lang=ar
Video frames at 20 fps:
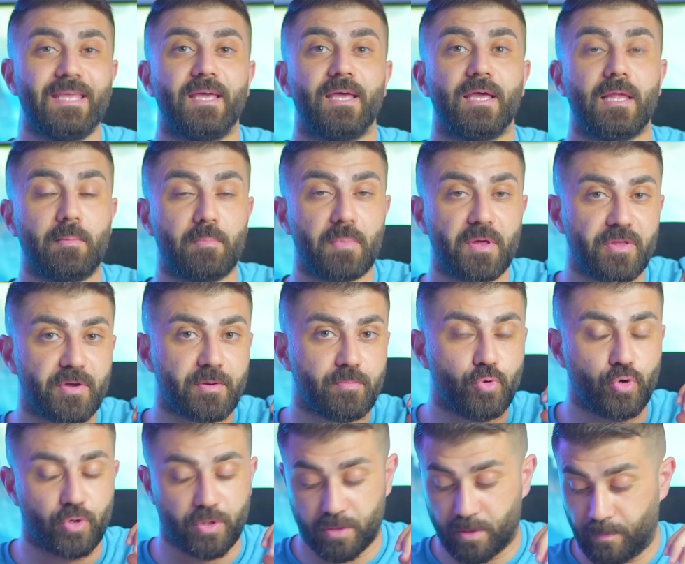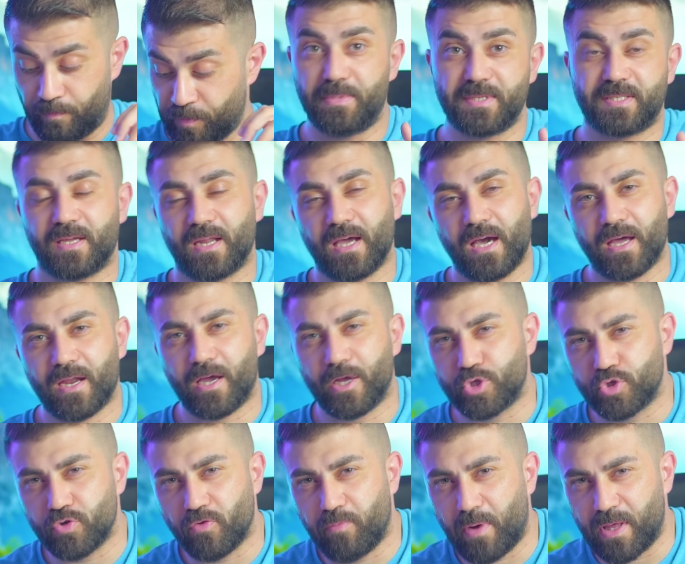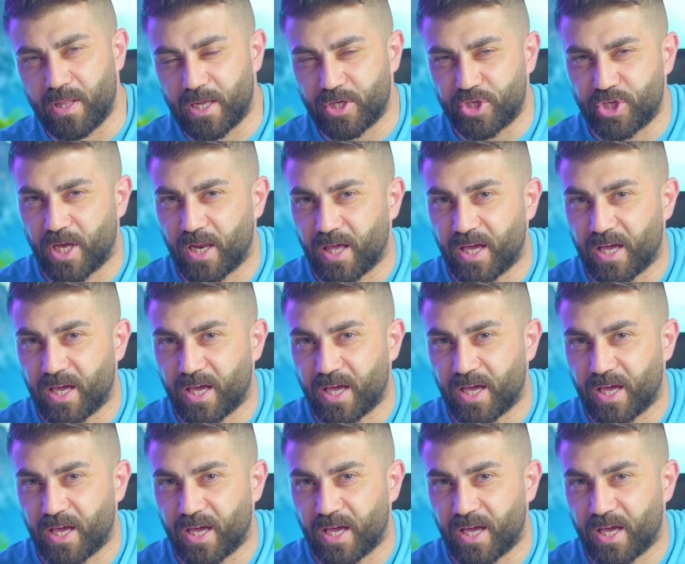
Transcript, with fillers: هي المذر بورد بصراحه راح تشوف بعض الاشياء